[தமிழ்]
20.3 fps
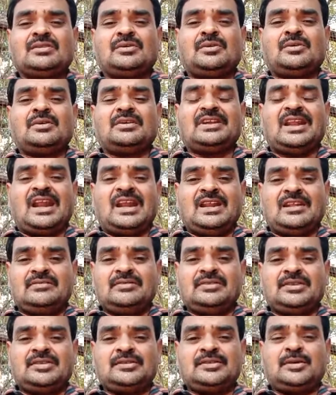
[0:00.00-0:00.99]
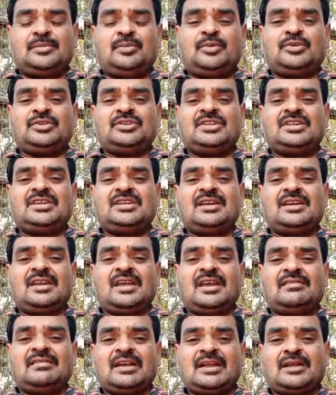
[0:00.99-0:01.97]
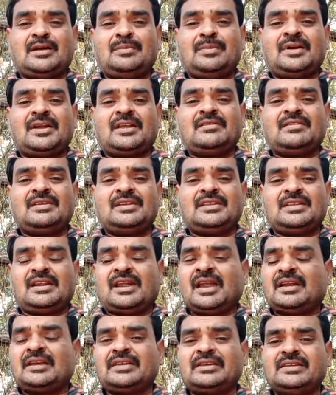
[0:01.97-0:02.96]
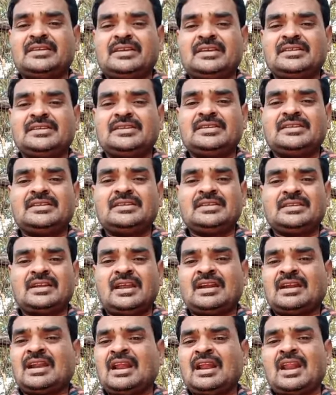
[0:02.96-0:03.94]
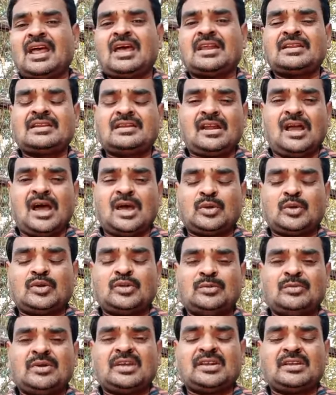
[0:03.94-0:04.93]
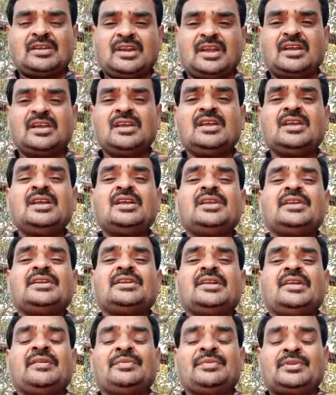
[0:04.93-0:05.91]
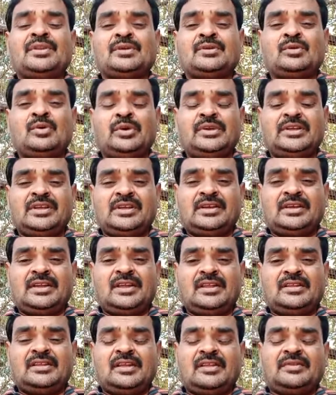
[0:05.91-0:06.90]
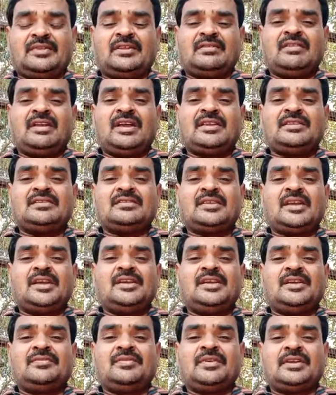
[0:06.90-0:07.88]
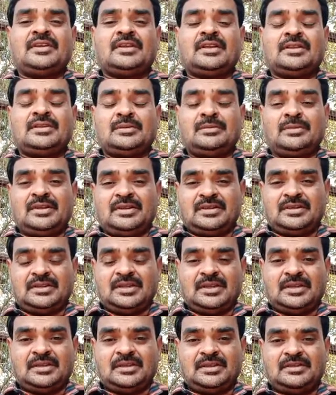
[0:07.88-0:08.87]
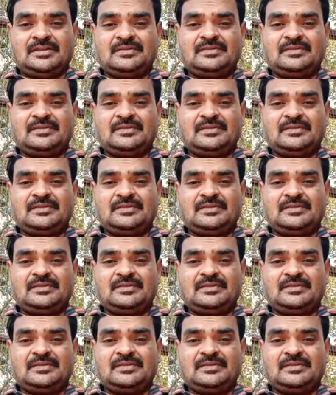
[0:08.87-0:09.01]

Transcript: ஓ நல்ல விஷயத்த புரிஞ்சிக்கலன்னா வெக்கப்பட வேண்டியது நான் கிடையாது இன்றைக்கி நான் நல்லா இருக்கிறேன் ஆரோக்கியமாக இருக்கிறேன் எந்த நோயும் கிடையாது எந்த வியாதி சைடு எஃபெக்ட் எதுவுமே கிடையாது